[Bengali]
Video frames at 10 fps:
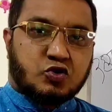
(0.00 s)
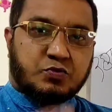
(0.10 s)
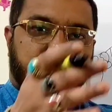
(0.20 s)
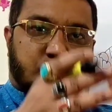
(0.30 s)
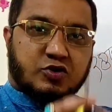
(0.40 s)

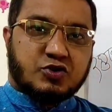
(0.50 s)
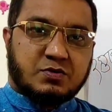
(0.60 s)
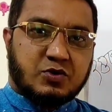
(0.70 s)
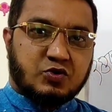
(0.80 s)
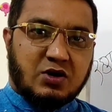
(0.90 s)
সুপ্রিয় দর্শক
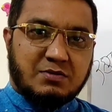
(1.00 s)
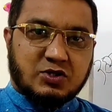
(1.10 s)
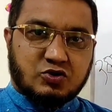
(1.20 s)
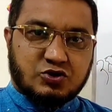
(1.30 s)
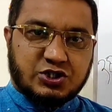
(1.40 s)
বন্ধু আমি
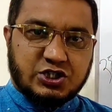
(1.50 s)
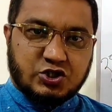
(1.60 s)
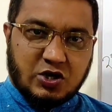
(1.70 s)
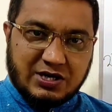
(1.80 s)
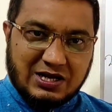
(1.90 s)
জ্যোতিষী
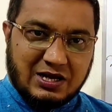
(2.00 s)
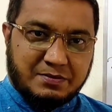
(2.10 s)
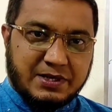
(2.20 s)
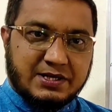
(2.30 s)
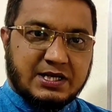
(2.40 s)
জয়নাল
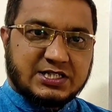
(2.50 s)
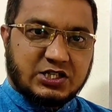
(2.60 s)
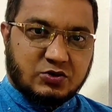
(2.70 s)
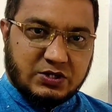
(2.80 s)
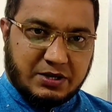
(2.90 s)
আহমেদ আশা
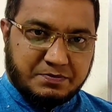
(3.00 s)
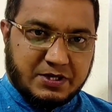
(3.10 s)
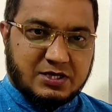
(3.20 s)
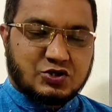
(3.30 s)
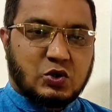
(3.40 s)
করি
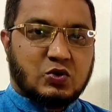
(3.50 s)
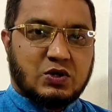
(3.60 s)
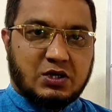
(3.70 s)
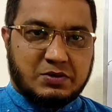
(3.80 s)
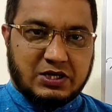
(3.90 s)
আপনারা
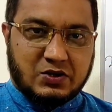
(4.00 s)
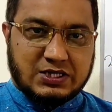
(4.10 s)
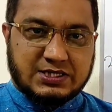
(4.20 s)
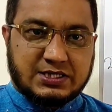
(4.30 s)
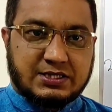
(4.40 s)
সকলেই ভালো
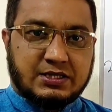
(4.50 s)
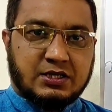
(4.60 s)
আছেন